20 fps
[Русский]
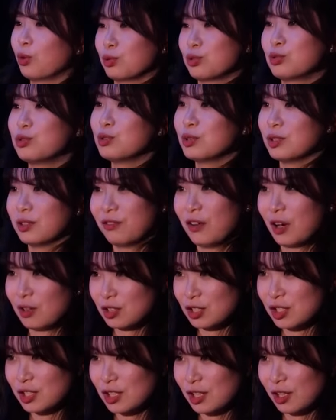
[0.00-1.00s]
планами
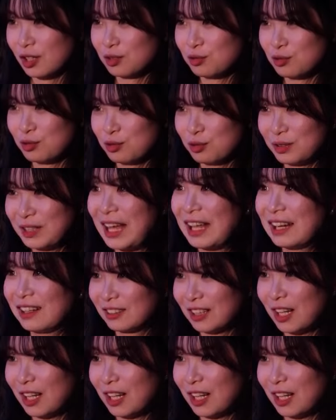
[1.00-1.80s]
и признается,